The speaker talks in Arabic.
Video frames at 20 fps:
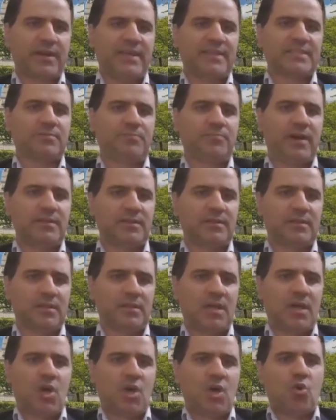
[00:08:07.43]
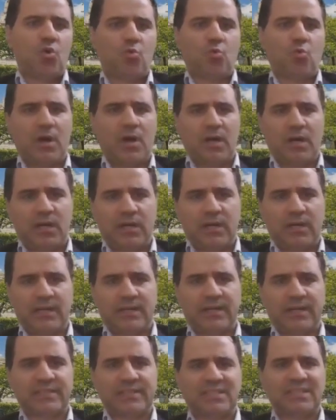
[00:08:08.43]
رئيس بايدن
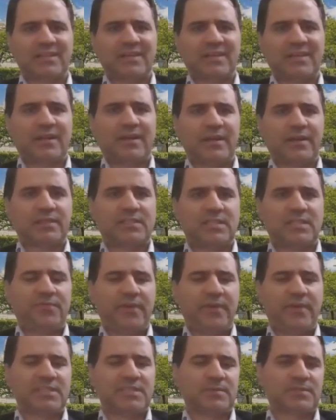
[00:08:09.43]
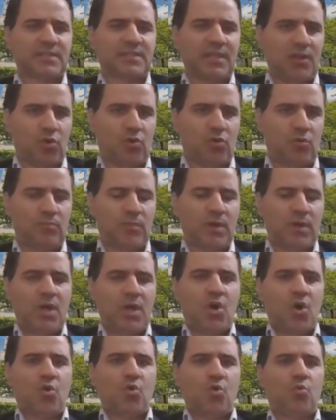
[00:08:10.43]
وارتفاع التضخم
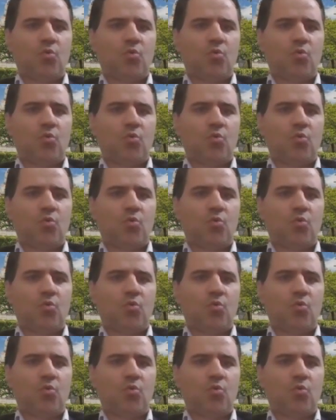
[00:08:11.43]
